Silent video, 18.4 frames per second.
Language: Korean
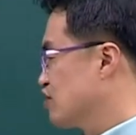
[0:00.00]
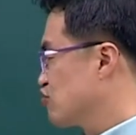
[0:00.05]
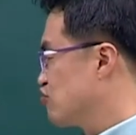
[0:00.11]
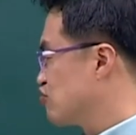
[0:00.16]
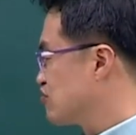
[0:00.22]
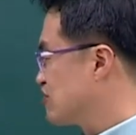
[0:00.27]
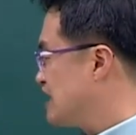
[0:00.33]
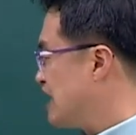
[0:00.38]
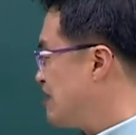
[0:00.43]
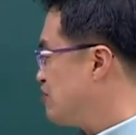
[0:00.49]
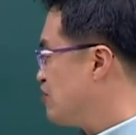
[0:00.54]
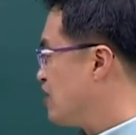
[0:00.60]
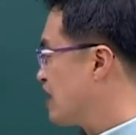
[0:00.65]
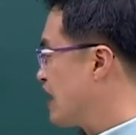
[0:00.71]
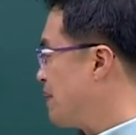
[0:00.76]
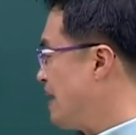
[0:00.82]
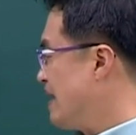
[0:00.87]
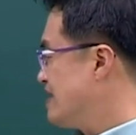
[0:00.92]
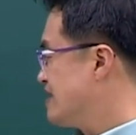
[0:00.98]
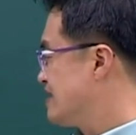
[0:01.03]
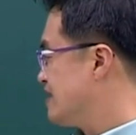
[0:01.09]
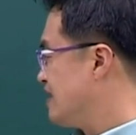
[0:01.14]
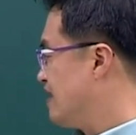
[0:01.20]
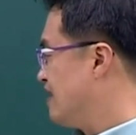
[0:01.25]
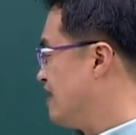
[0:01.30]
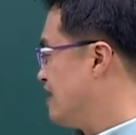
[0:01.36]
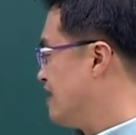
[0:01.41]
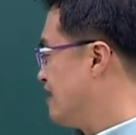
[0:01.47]
국제무역의
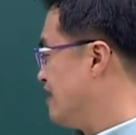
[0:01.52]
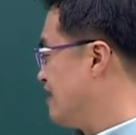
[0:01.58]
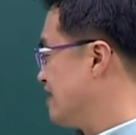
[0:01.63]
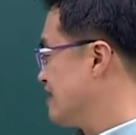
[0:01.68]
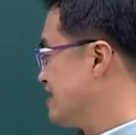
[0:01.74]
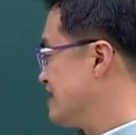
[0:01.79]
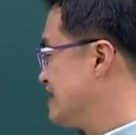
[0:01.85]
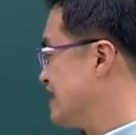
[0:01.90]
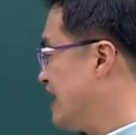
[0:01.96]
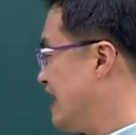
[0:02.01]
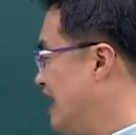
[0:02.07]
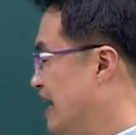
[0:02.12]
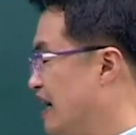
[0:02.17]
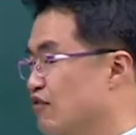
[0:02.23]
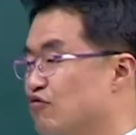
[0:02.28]
발전. 자,